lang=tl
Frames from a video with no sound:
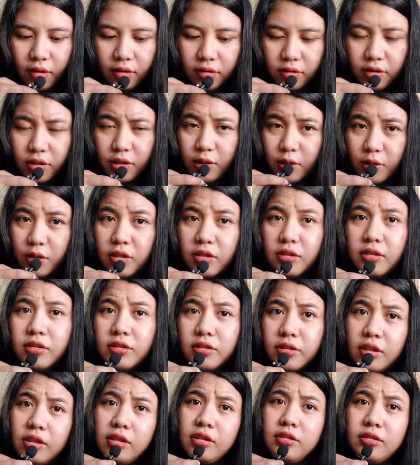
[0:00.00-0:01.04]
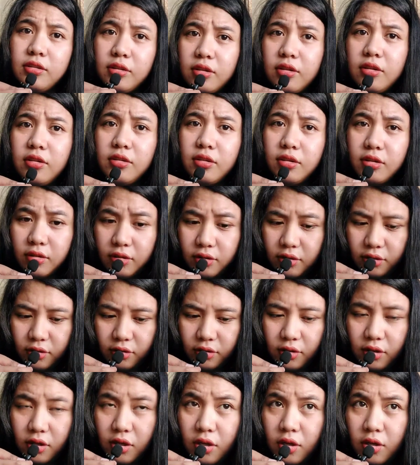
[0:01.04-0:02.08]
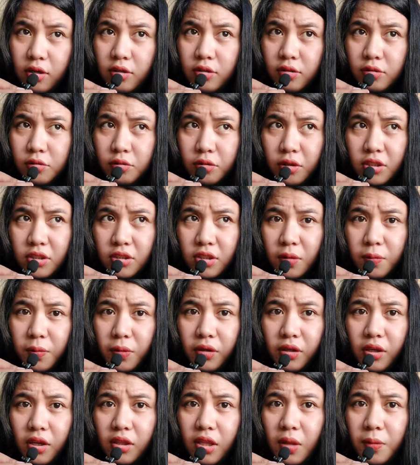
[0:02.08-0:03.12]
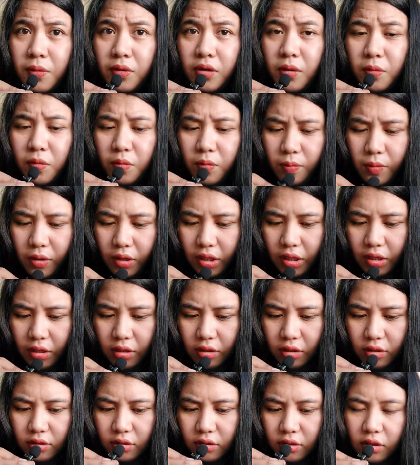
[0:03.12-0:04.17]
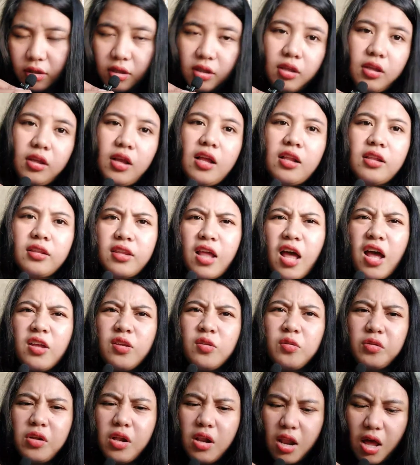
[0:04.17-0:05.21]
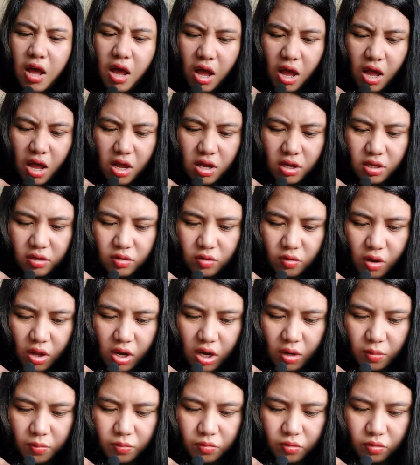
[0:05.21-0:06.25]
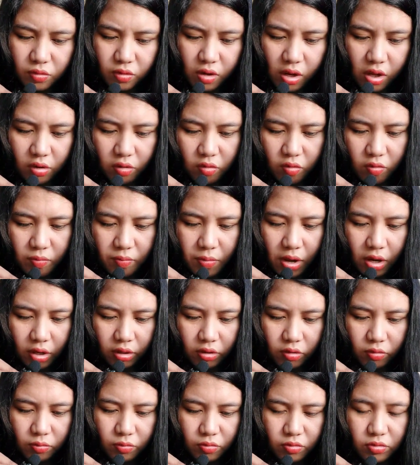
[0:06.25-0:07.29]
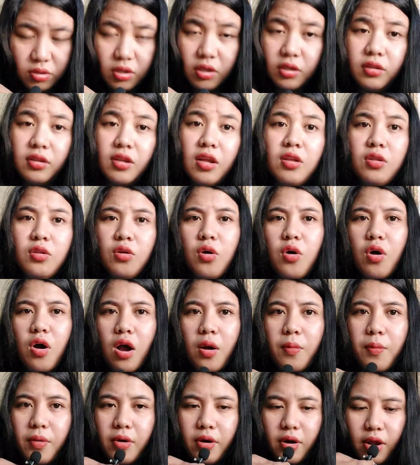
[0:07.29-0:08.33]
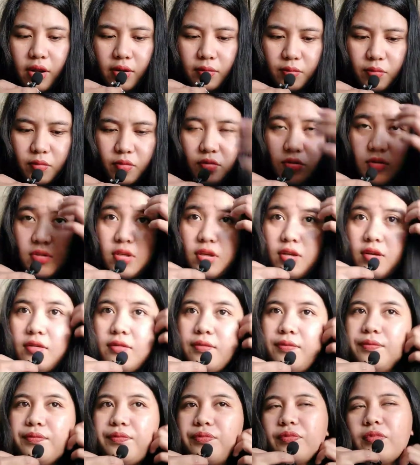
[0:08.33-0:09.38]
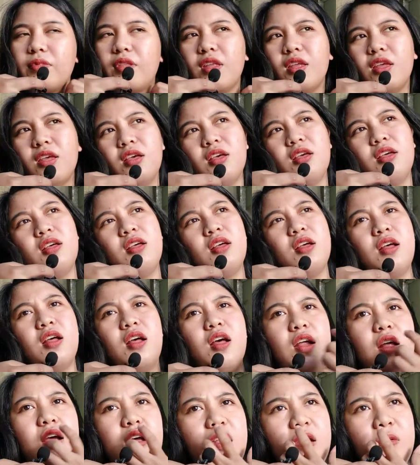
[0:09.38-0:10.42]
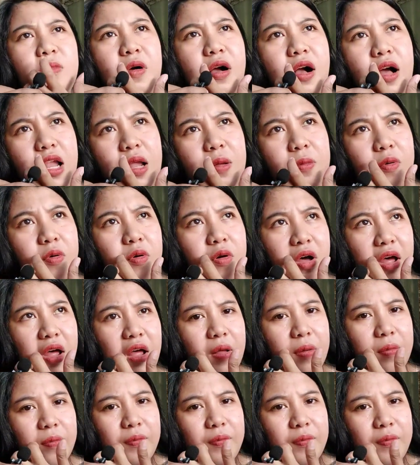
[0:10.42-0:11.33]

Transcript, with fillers: Ding, ding, ding, ding, ding, ding. So guys, kapag natamad kapag mag-edit, kantahan nyo na lang yung alam yung ano, background music na, no? Copyright music. Ano bang alam ko ha? Ah.